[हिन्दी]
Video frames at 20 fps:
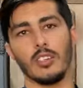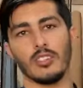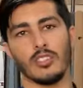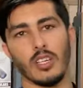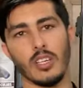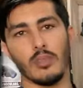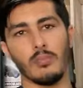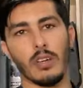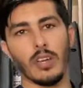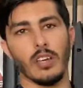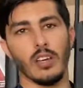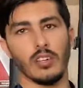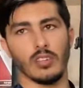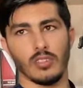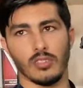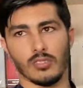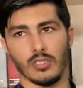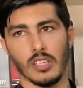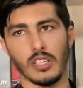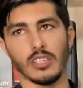चारे में
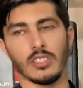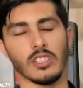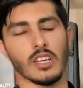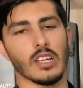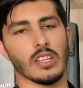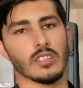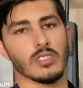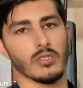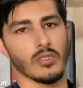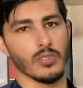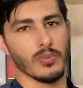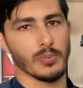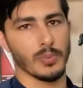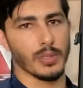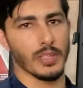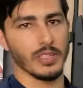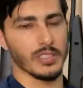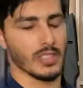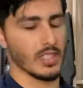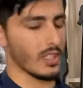और साढ़े चार सौ एफ
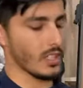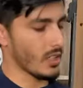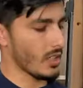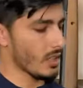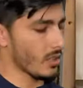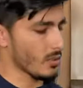पी एस है